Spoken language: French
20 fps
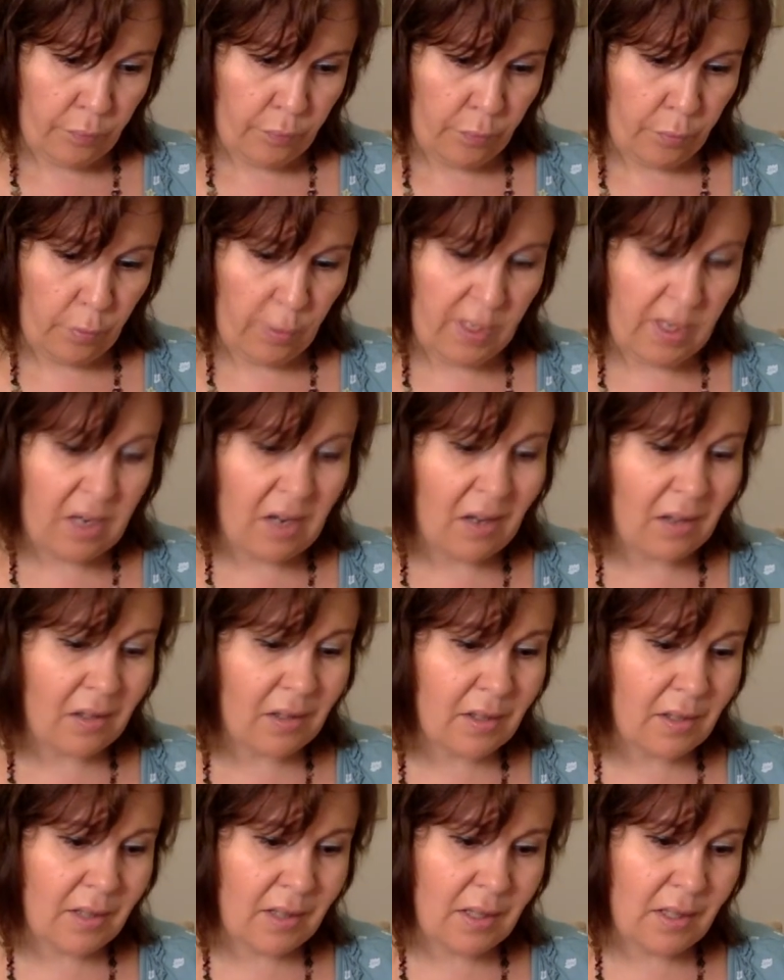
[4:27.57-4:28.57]
pour
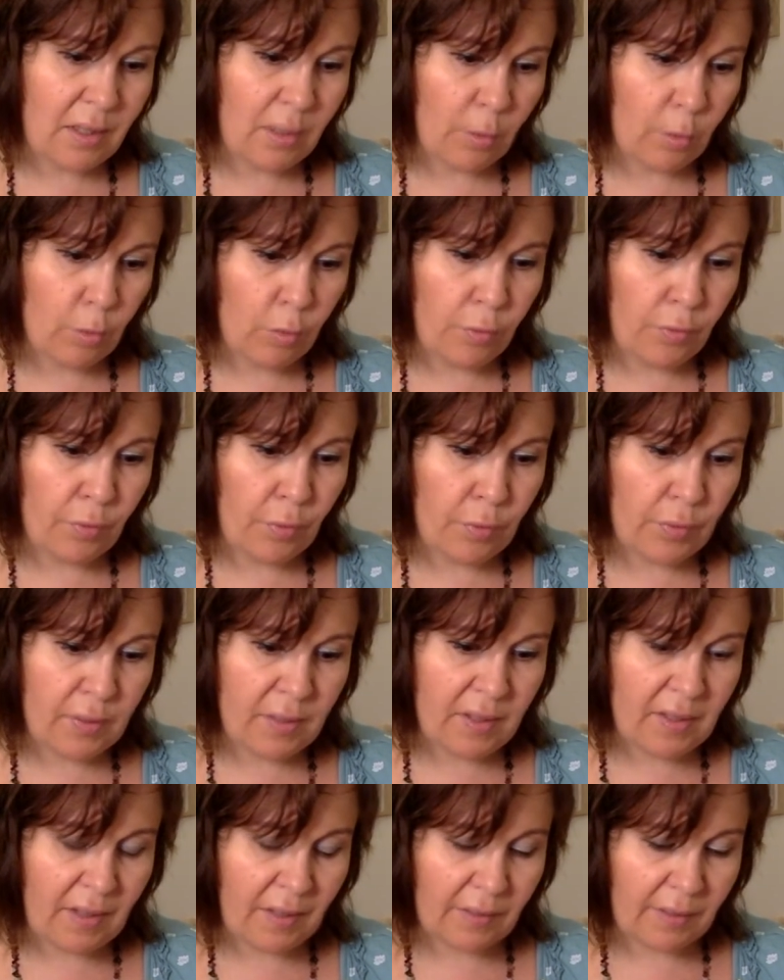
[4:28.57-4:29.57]
éclaircir ou
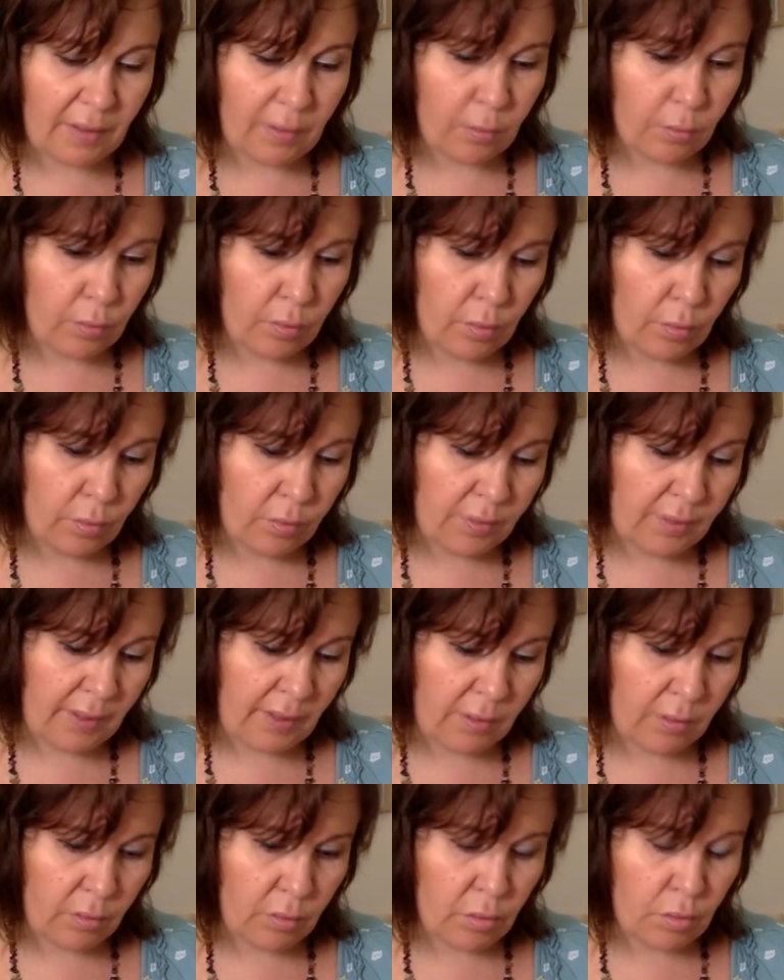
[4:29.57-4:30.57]
foncer certaines
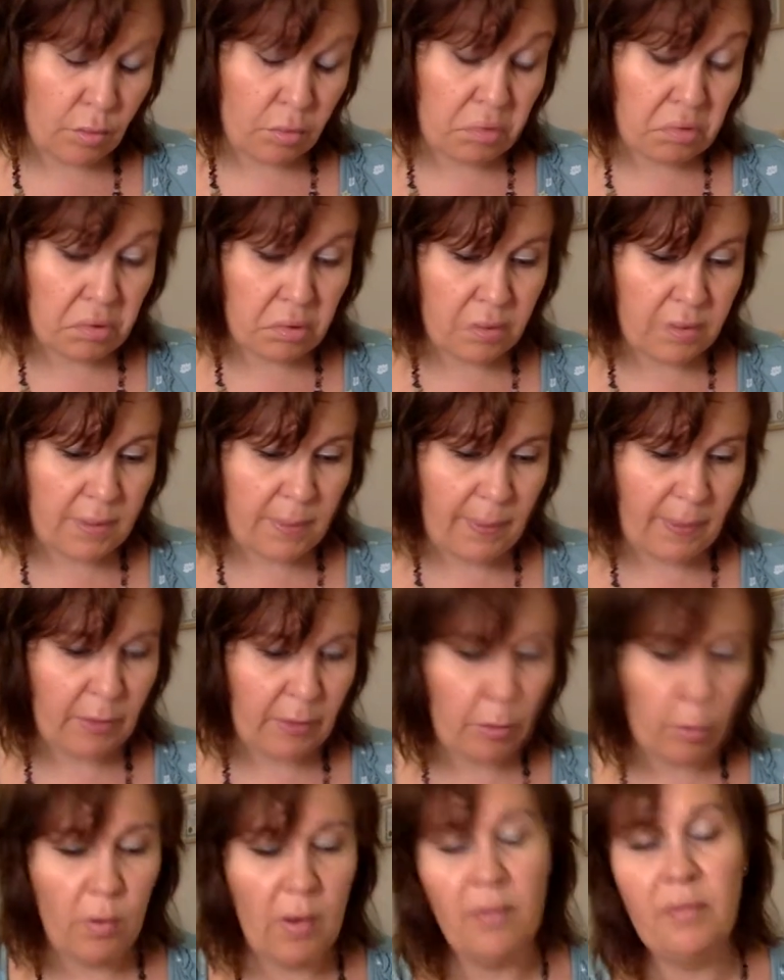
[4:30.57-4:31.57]
teintes, je ne sais pas
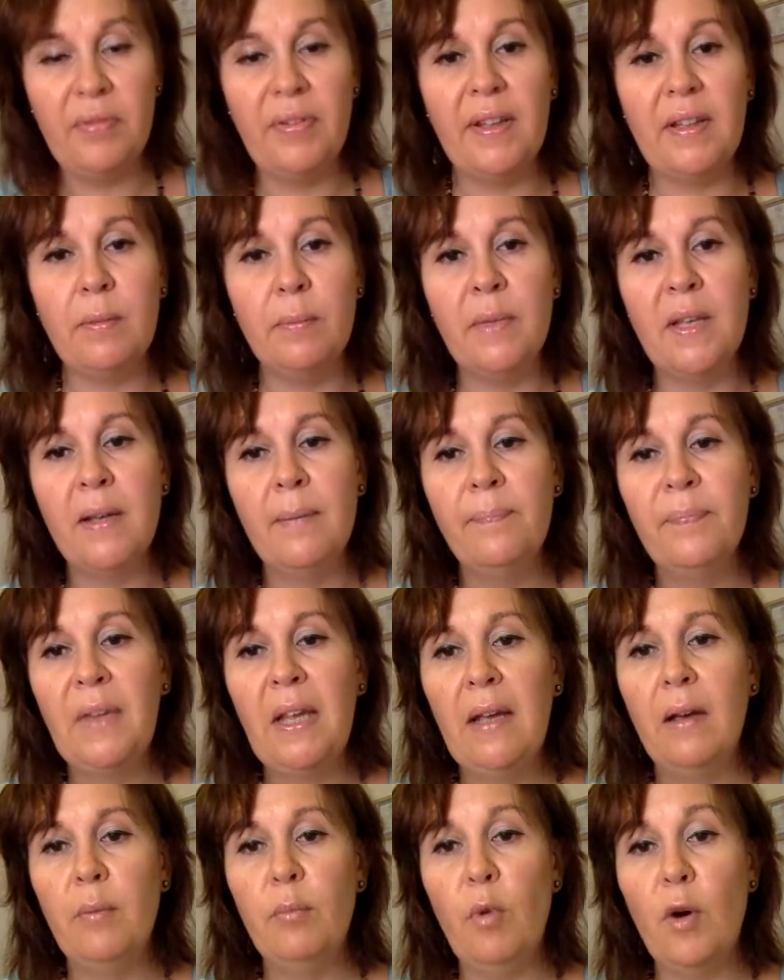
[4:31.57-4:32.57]
trop en fait, mais
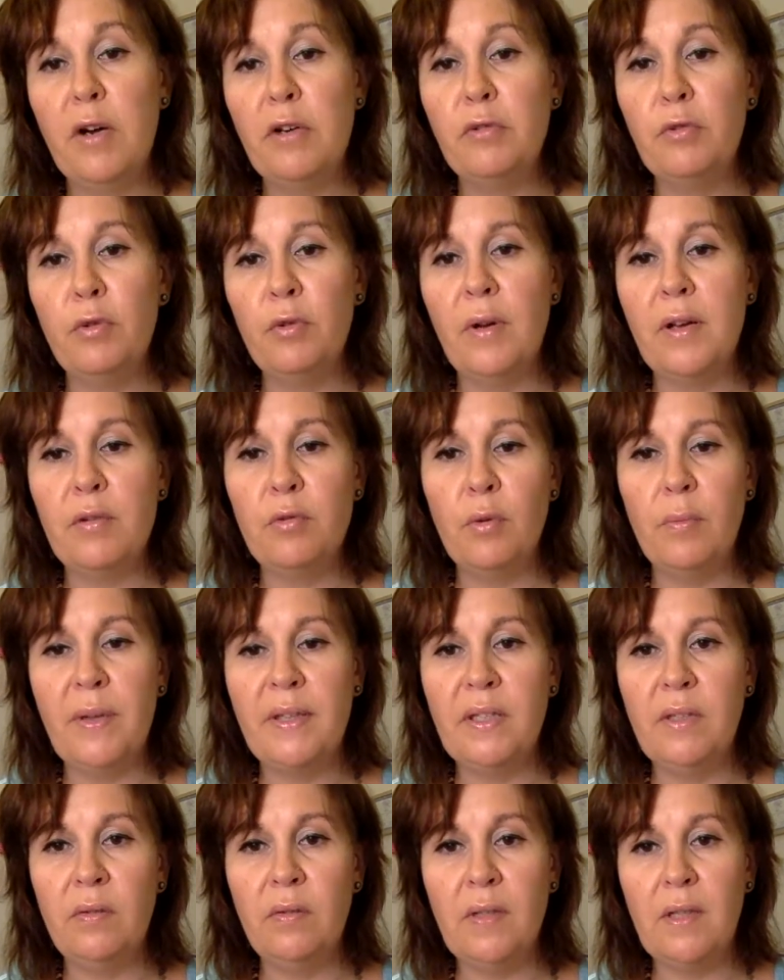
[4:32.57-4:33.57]
bon, elles sont,
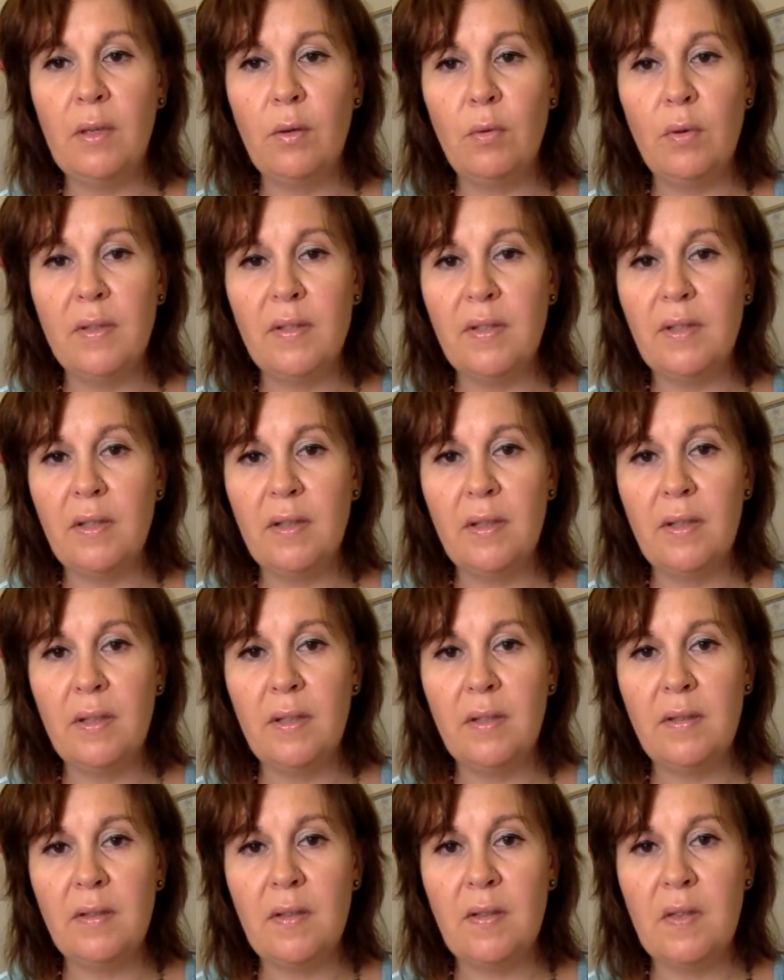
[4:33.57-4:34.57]
magnifiques,
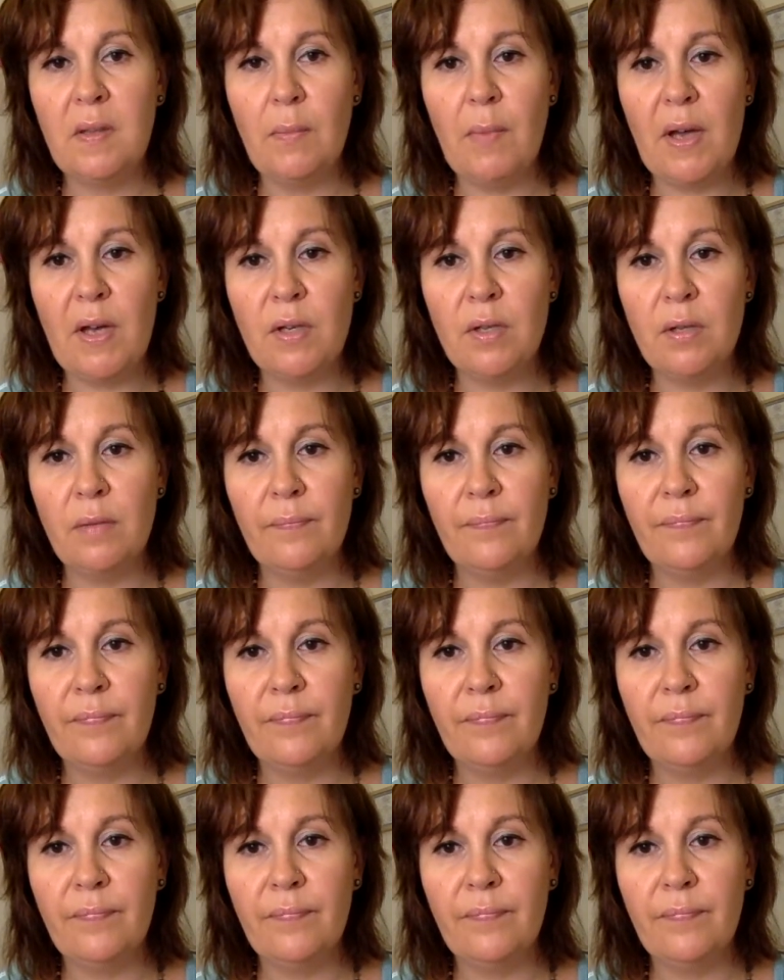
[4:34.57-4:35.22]
ces images.